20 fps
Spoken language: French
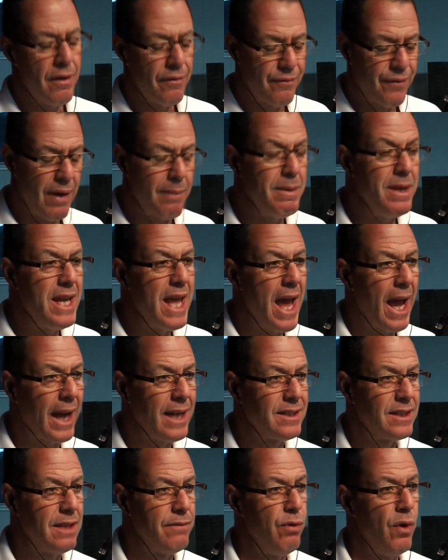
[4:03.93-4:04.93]

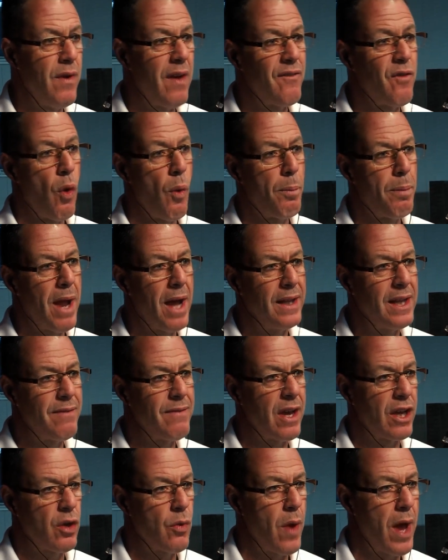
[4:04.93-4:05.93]
Familiarisez-vous avec vos plans
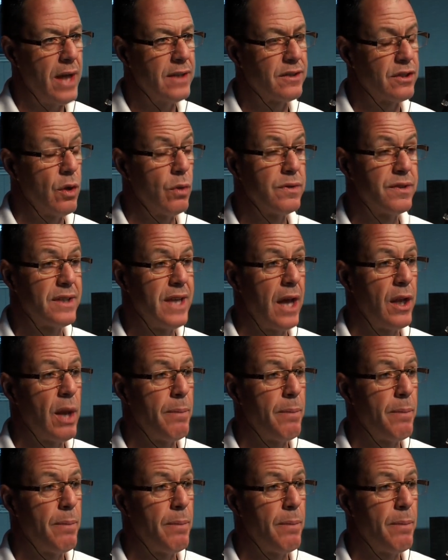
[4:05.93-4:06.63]
d'évacuation s'il n'y en